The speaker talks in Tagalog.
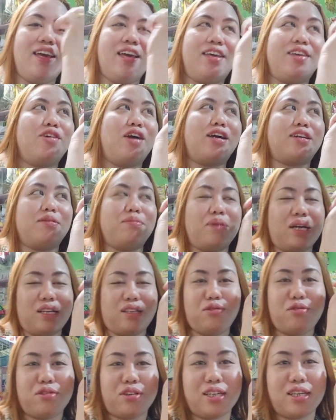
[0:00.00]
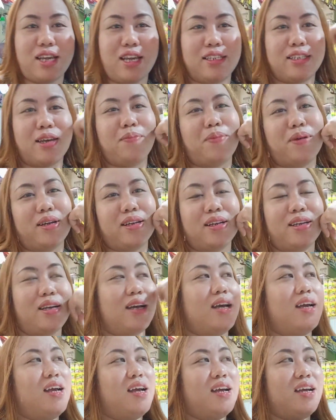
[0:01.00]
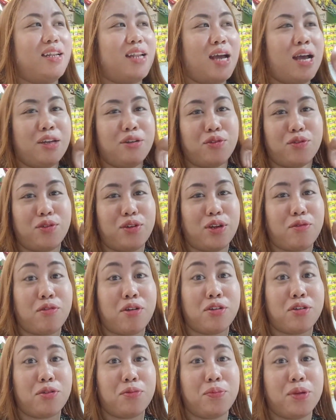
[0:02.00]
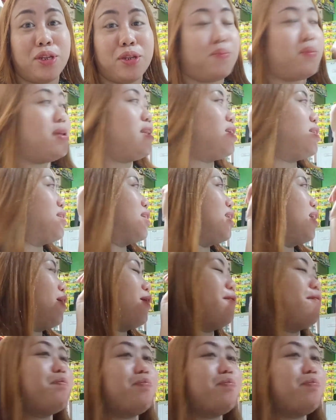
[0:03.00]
yung aking mga suki guys kapag na ano ko na kung ano yung binibili nila.